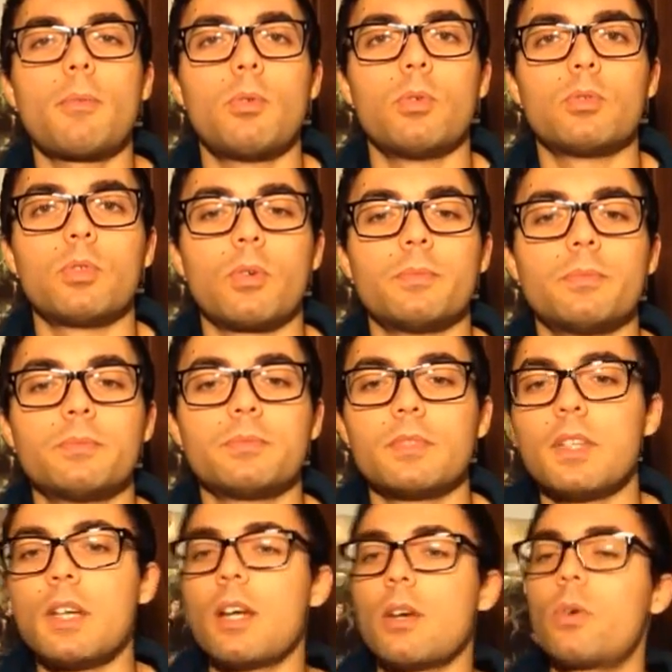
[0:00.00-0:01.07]
muto.
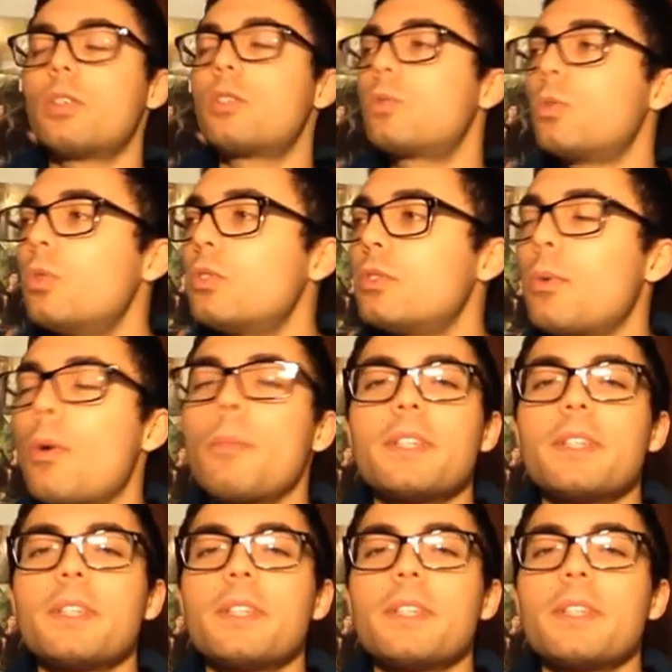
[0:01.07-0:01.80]
Quest'ultimo